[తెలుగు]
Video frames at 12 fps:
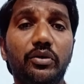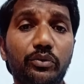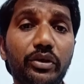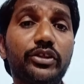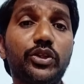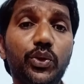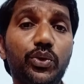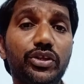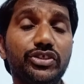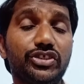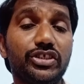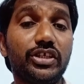వ్యక్తి
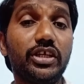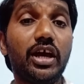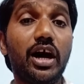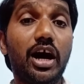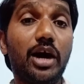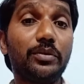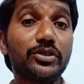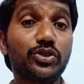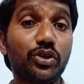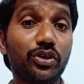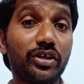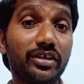గురించి ఆమె
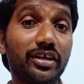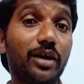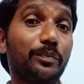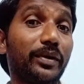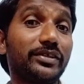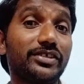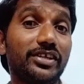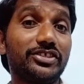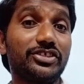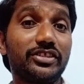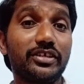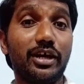క్షుణ్ణంగా
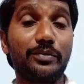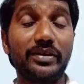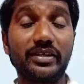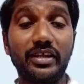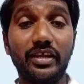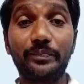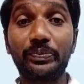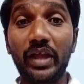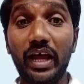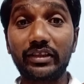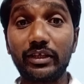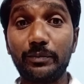పరిశీలించింది కాబట్టి
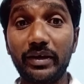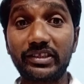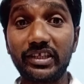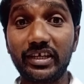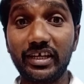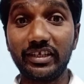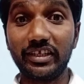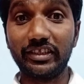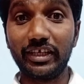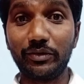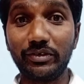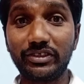అతను భక్తి కలిగిన
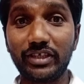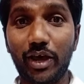దేవుని